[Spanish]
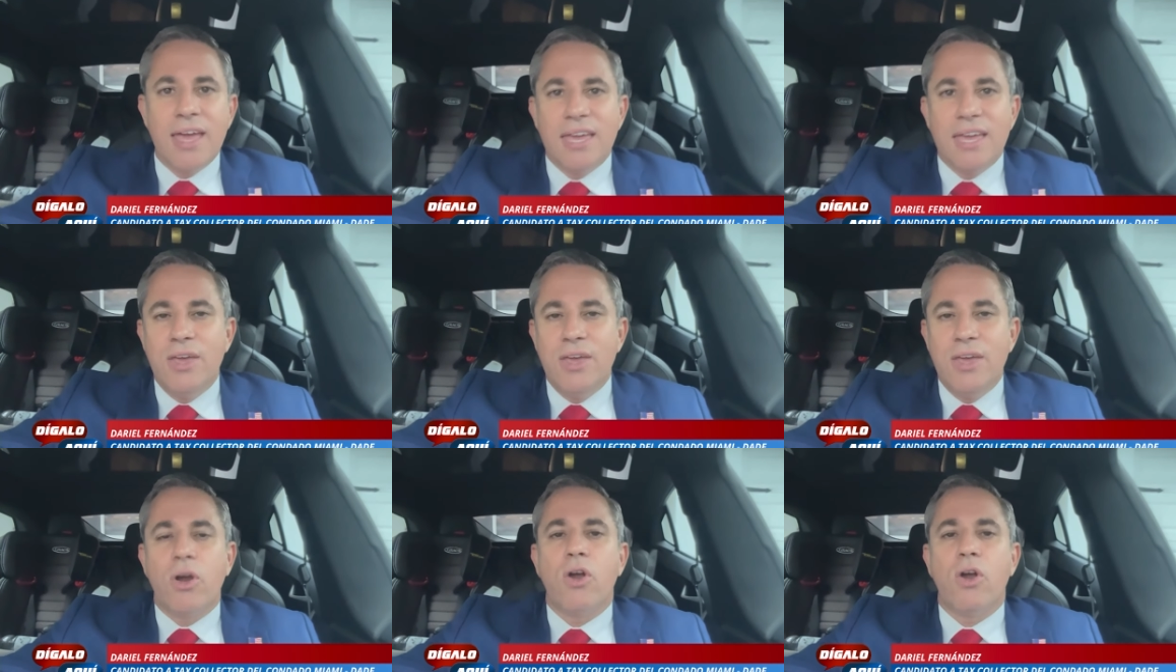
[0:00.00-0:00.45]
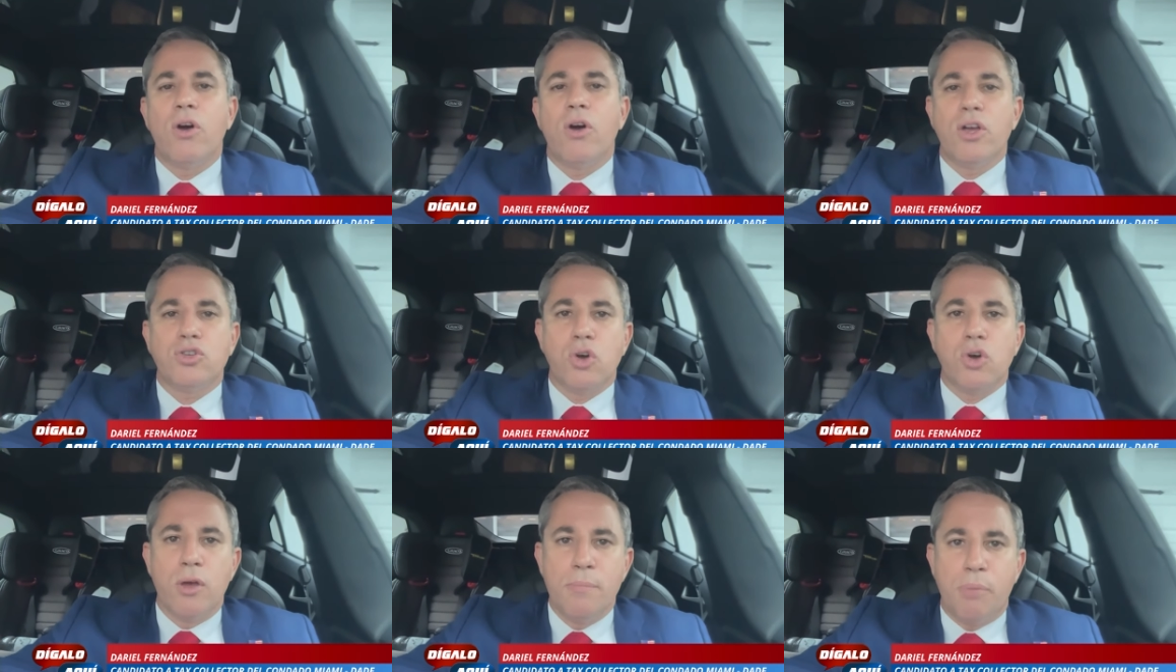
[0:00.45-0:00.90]
Y yo creo que
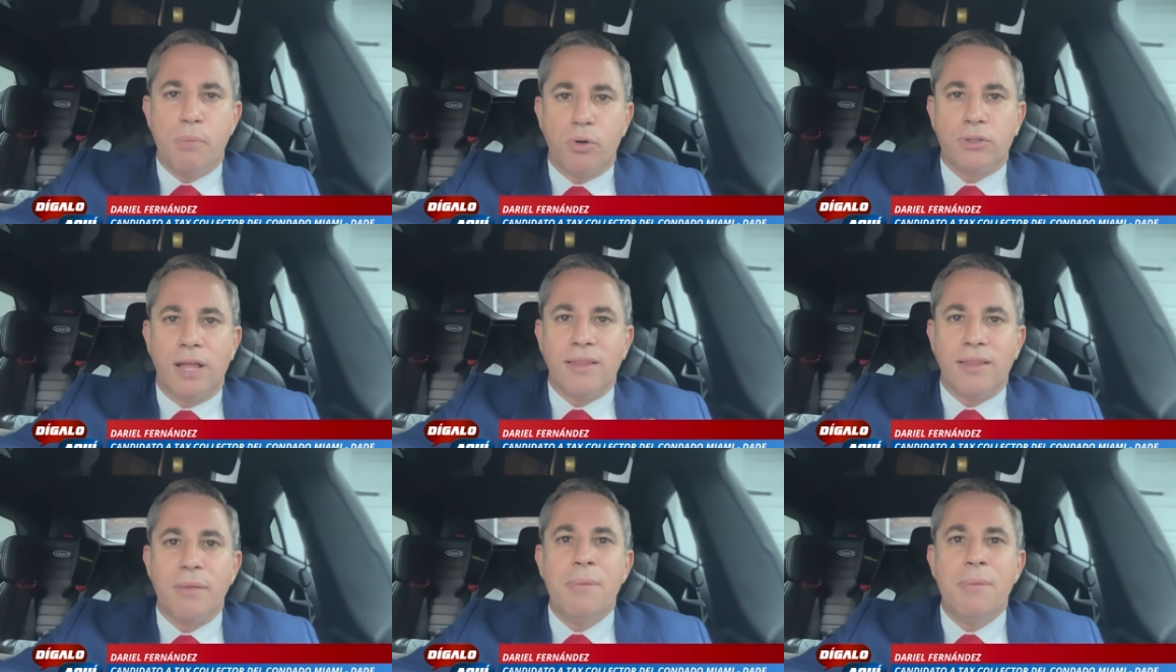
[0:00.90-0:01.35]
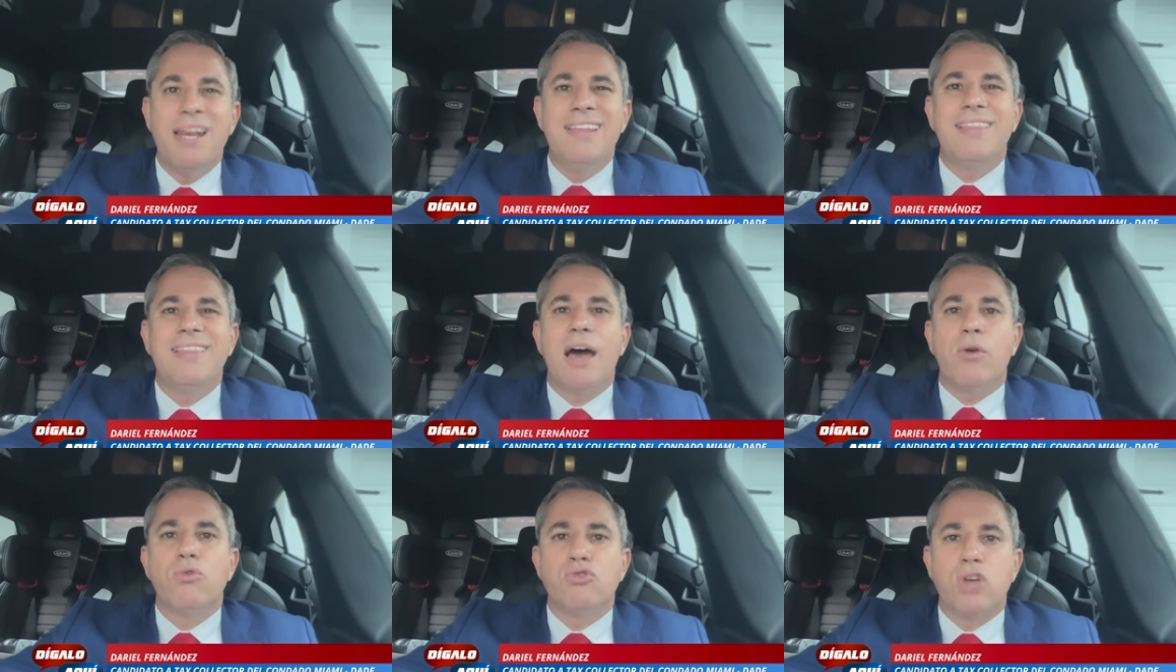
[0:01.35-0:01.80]
eso es importante,
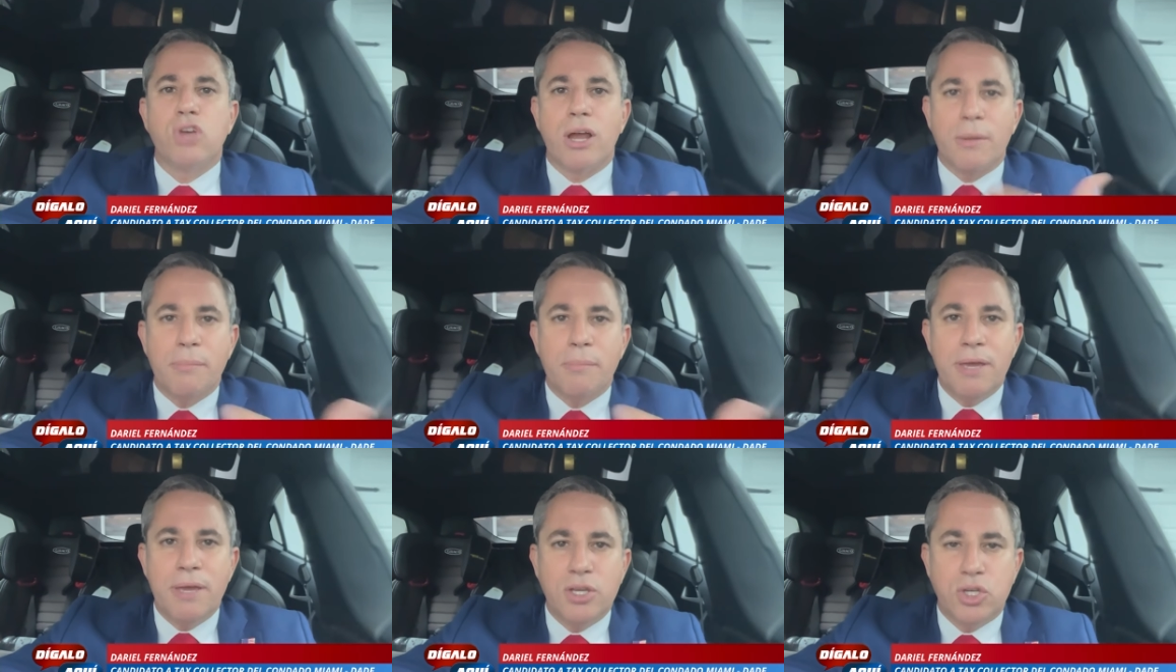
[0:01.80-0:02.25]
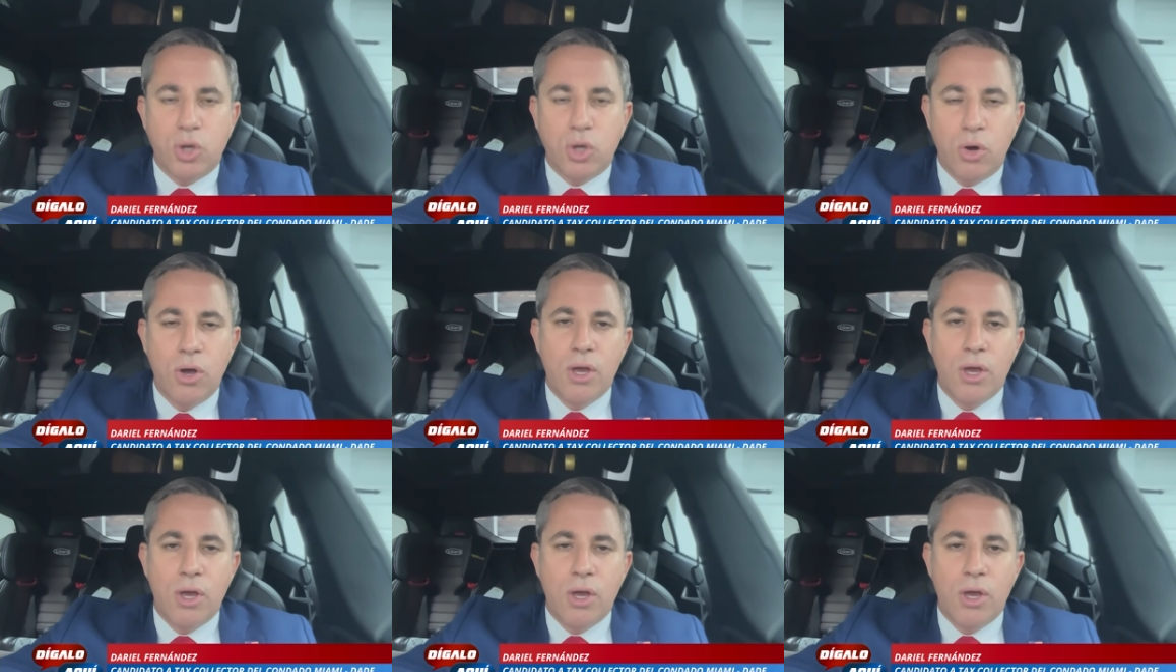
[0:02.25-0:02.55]
brindar un servicio